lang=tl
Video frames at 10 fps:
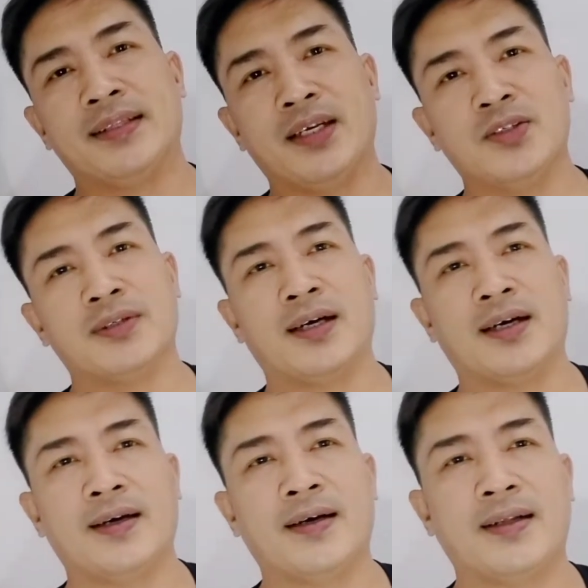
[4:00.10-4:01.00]
yung
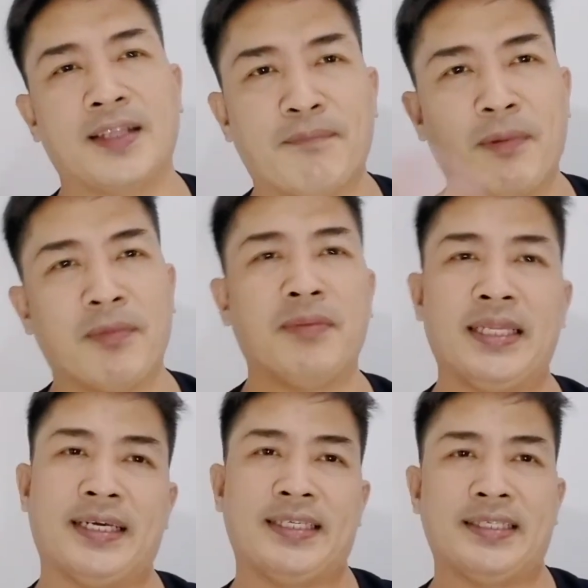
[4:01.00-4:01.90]
uh, ating pamimili
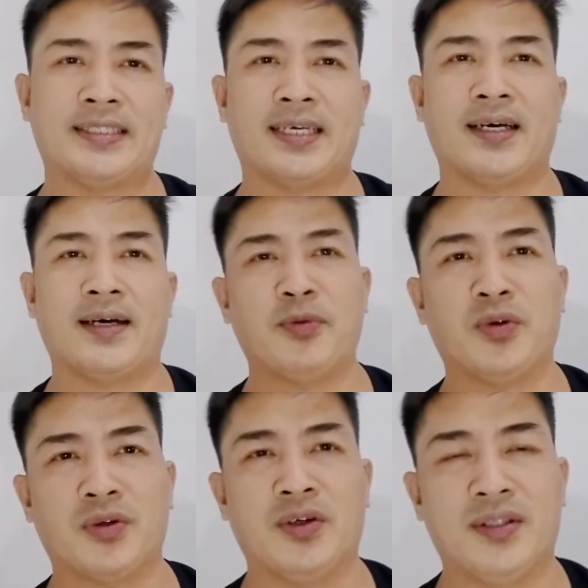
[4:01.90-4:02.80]
kanina sa
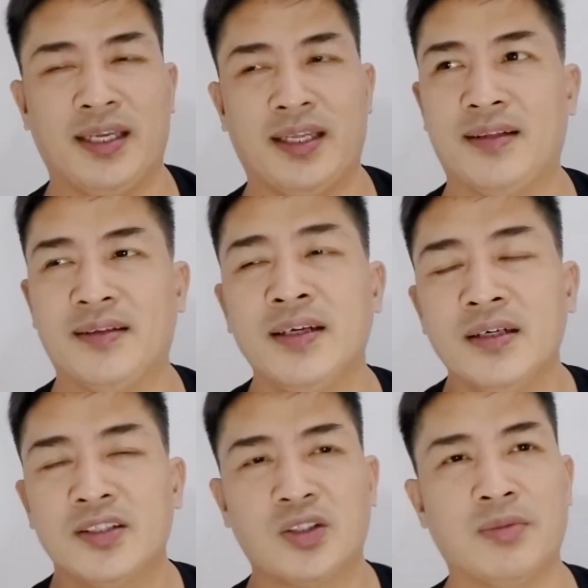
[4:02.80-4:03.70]
Pure Gold and
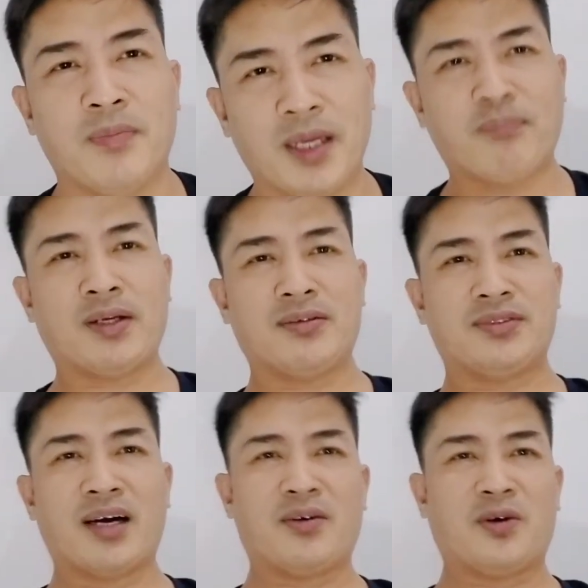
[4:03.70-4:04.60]
sumabay pa yung
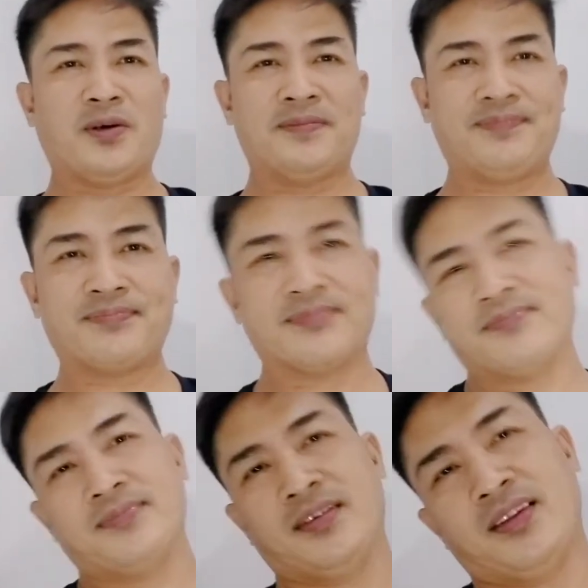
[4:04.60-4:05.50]
tiyan ko
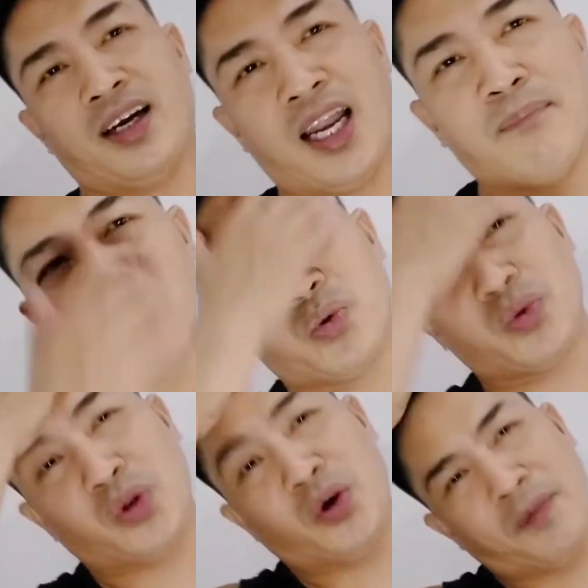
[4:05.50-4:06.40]

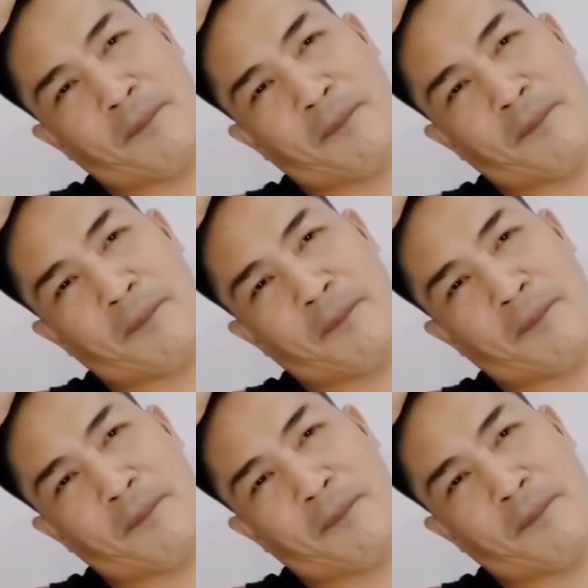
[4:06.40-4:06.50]
nag-alburuto